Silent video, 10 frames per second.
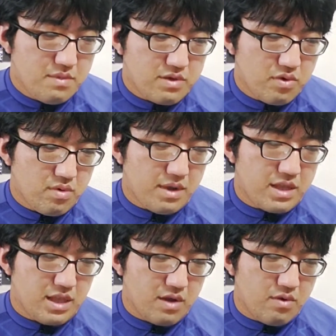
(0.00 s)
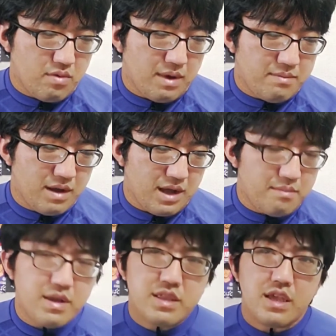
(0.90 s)
まあ、どこまでね、このまま
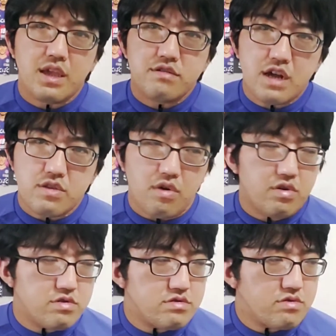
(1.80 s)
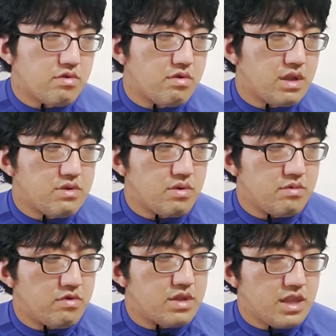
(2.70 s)
頑張っていけるかというところだと
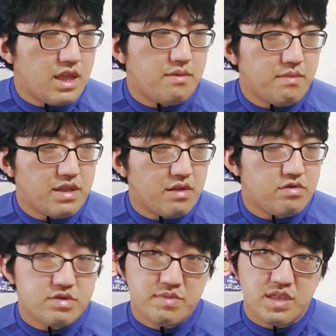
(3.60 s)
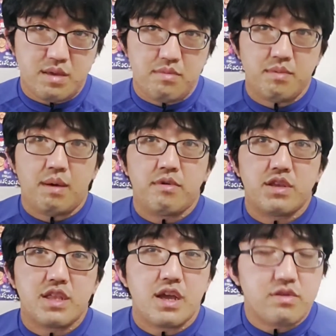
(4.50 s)
思うんでね、まあ、楽しみに見
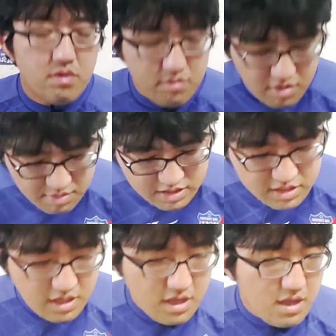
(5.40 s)
守りたいと思います。